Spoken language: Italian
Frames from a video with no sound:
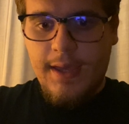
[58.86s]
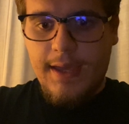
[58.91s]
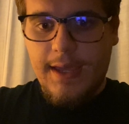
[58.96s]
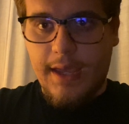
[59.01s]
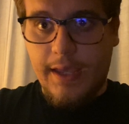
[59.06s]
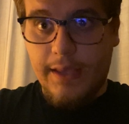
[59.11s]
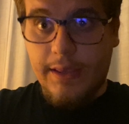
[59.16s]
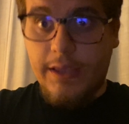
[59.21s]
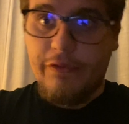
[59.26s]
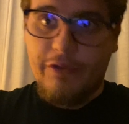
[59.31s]
e
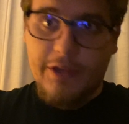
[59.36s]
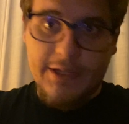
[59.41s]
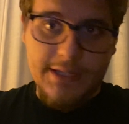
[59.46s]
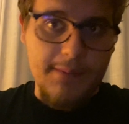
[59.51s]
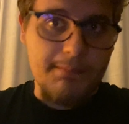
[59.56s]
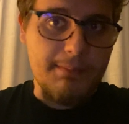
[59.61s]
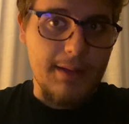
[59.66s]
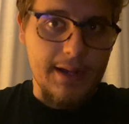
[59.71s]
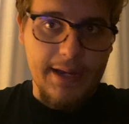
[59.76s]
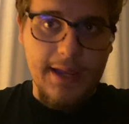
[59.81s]
in difesa
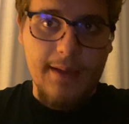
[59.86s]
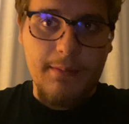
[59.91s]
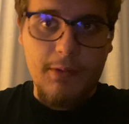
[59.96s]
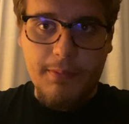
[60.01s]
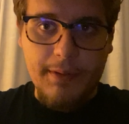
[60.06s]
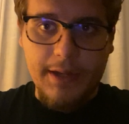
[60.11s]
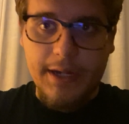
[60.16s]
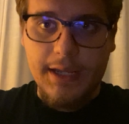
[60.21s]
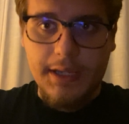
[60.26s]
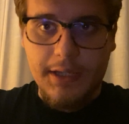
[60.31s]
balliamo
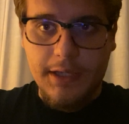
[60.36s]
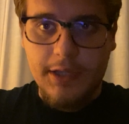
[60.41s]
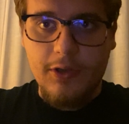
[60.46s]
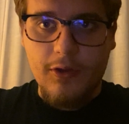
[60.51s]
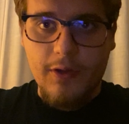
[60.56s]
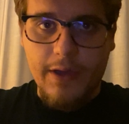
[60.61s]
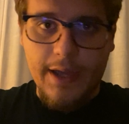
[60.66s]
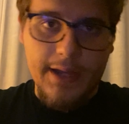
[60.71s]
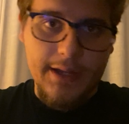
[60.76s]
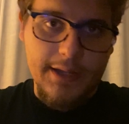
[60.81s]

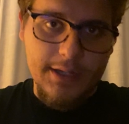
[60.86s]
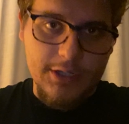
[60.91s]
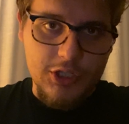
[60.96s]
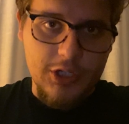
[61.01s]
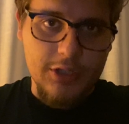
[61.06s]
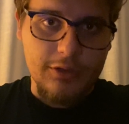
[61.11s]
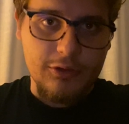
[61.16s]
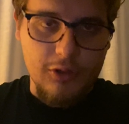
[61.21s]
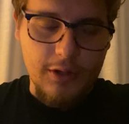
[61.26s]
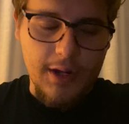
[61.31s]
parecchio e eh, anche a
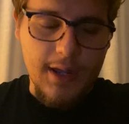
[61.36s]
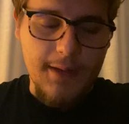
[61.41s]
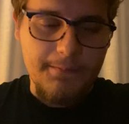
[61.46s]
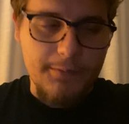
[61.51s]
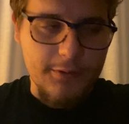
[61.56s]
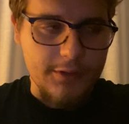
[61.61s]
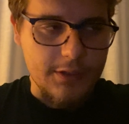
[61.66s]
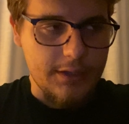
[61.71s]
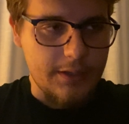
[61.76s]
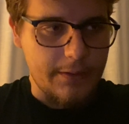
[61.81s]

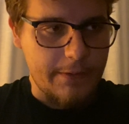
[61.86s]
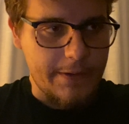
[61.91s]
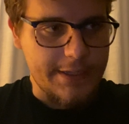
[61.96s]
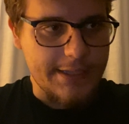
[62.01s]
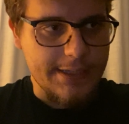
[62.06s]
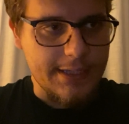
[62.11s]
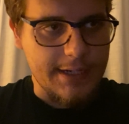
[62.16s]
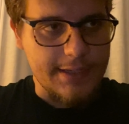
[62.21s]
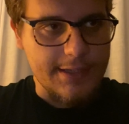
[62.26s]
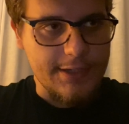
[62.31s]
centrocampo se devo
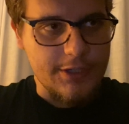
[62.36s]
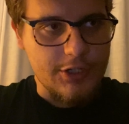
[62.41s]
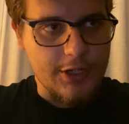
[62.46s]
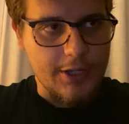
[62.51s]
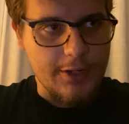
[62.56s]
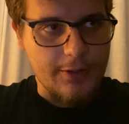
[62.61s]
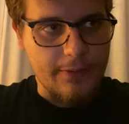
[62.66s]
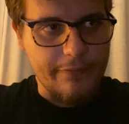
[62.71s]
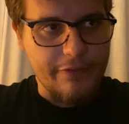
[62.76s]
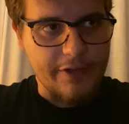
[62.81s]
essere
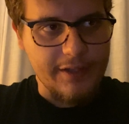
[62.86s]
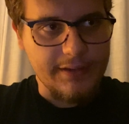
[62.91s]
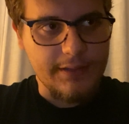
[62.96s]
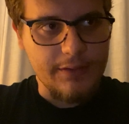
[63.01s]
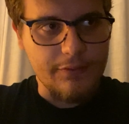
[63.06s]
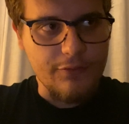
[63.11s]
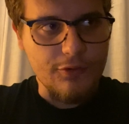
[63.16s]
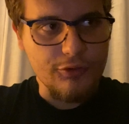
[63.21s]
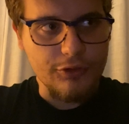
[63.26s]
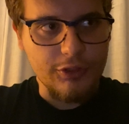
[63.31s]
sincero, infatti
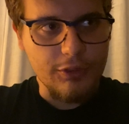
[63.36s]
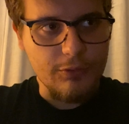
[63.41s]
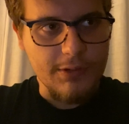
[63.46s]
i voti